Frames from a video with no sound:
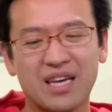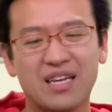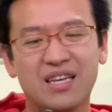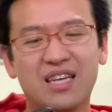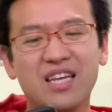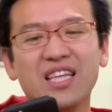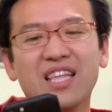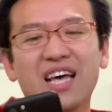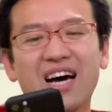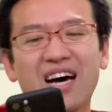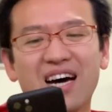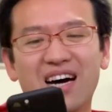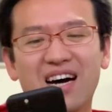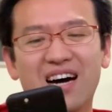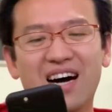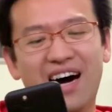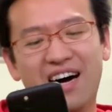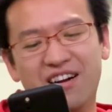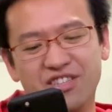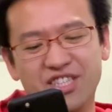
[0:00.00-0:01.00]
う。
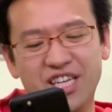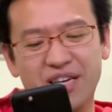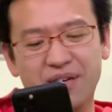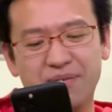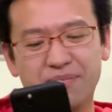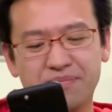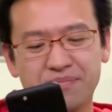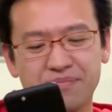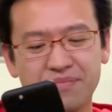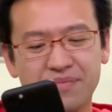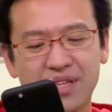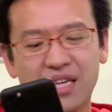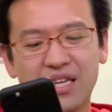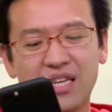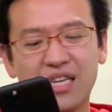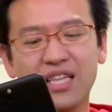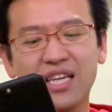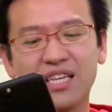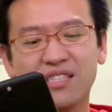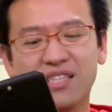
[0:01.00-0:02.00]
リーダー、アルジェ。
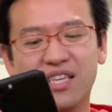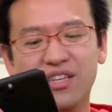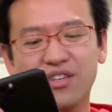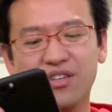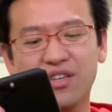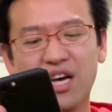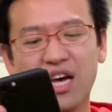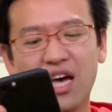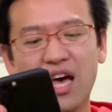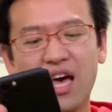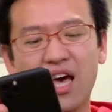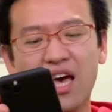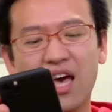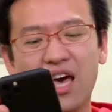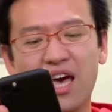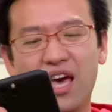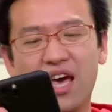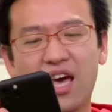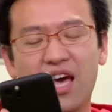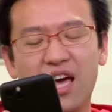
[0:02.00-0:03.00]
リーダースキル。
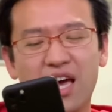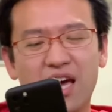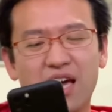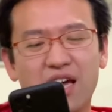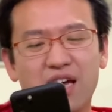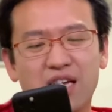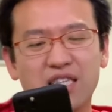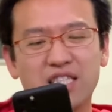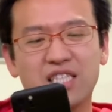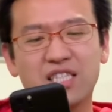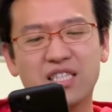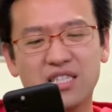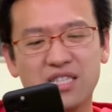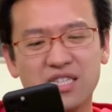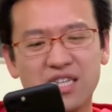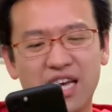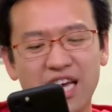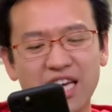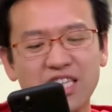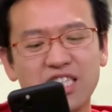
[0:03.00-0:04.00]

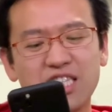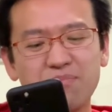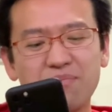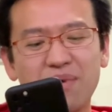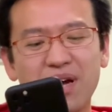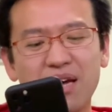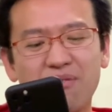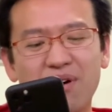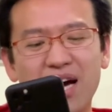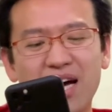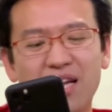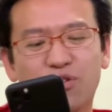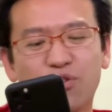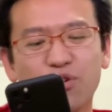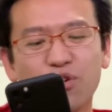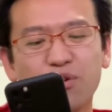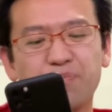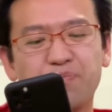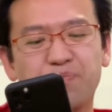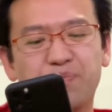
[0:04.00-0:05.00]
えー、変身前は
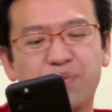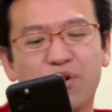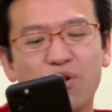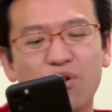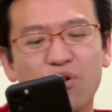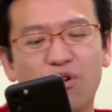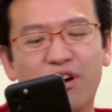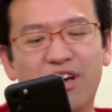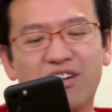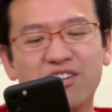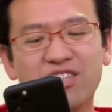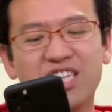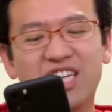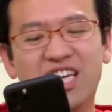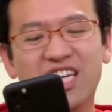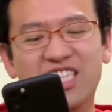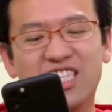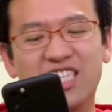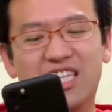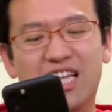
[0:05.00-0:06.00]
ドロップ5個 L 字
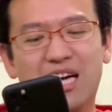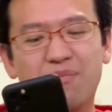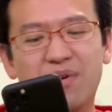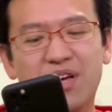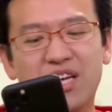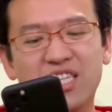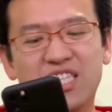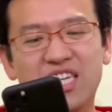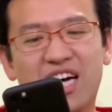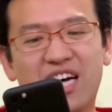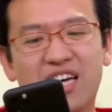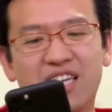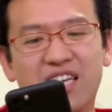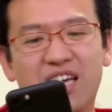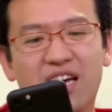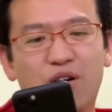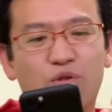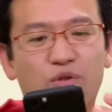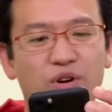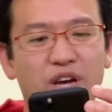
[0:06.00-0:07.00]
消し、ダメージ半
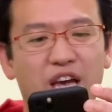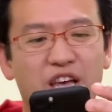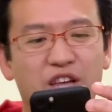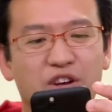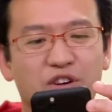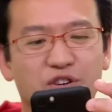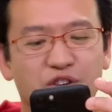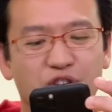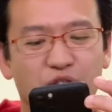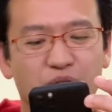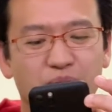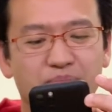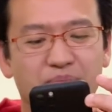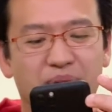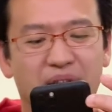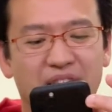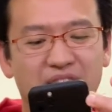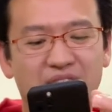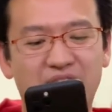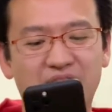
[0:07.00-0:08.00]
減、攻撃力4
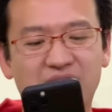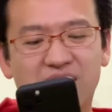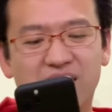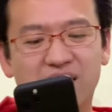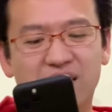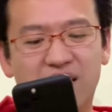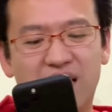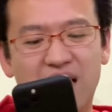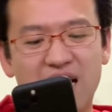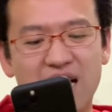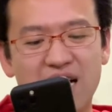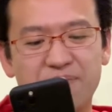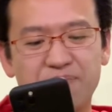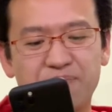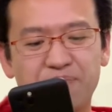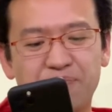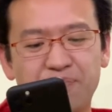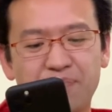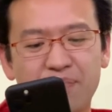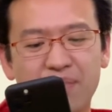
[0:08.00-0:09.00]
倍です
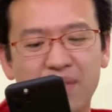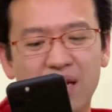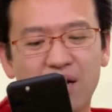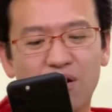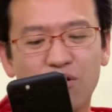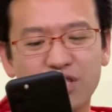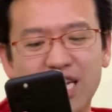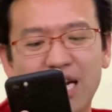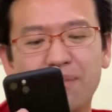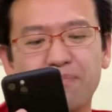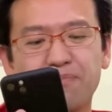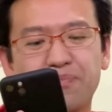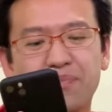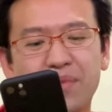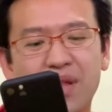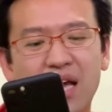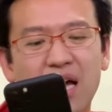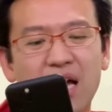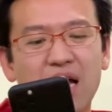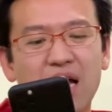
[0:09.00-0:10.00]
が、こちら。